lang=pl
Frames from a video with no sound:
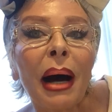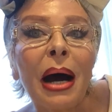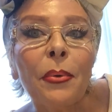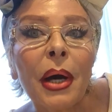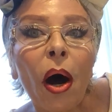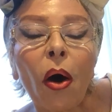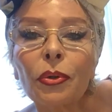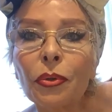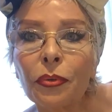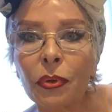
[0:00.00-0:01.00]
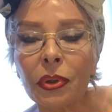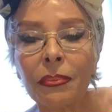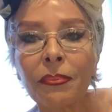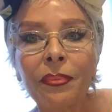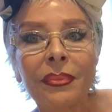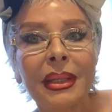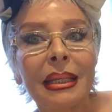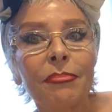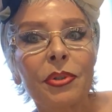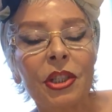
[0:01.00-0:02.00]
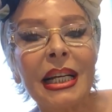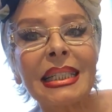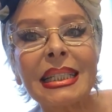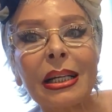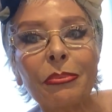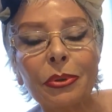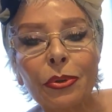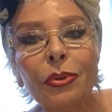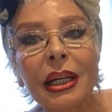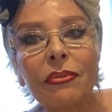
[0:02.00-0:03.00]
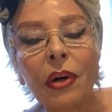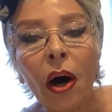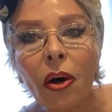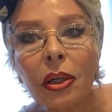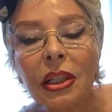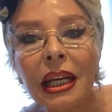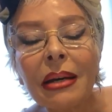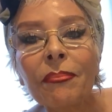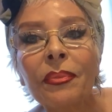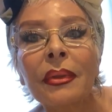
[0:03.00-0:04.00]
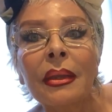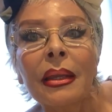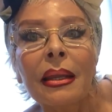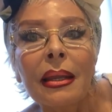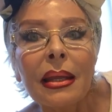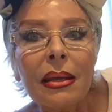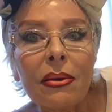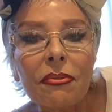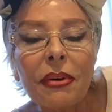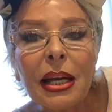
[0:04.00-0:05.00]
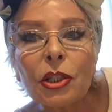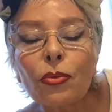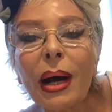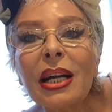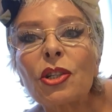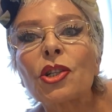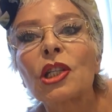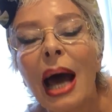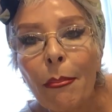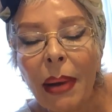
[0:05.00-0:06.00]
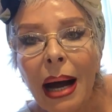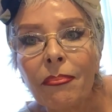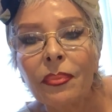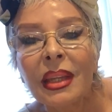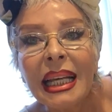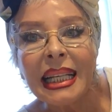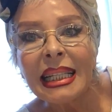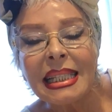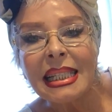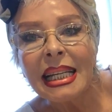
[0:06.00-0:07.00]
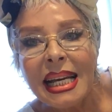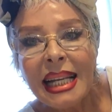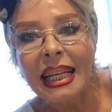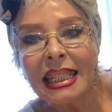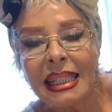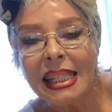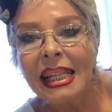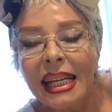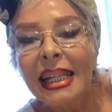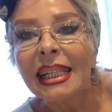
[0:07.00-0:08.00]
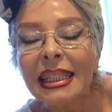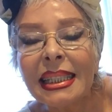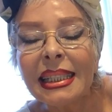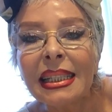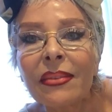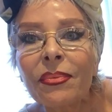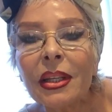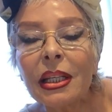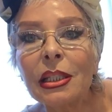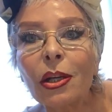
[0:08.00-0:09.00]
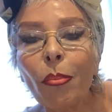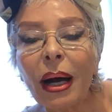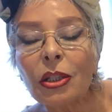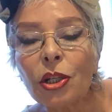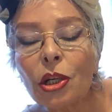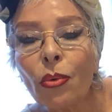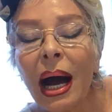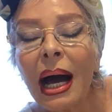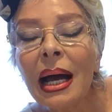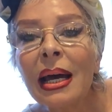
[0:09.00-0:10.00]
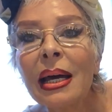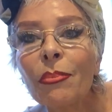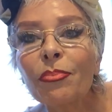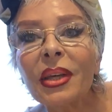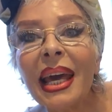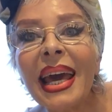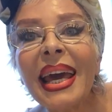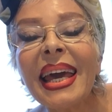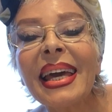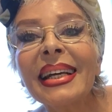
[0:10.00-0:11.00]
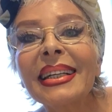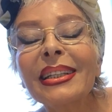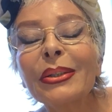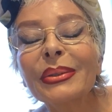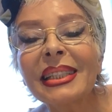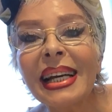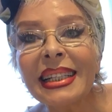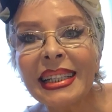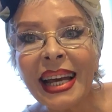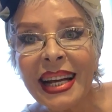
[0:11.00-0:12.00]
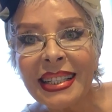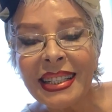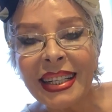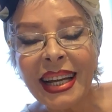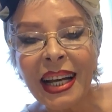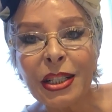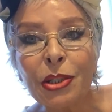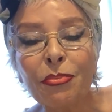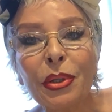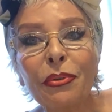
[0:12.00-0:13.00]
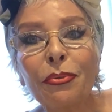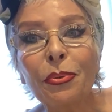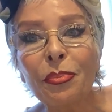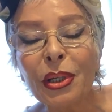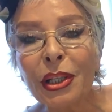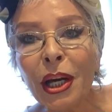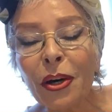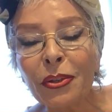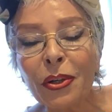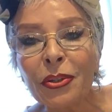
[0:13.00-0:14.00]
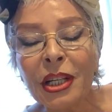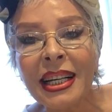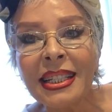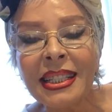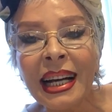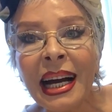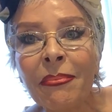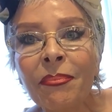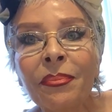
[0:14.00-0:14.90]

mały otwór i przez tą dziurę w oknie weszła żaba. Kic, kic, kic! I zobaczyła piękną calineczkę, jak śpi w łupinie od orzeszka.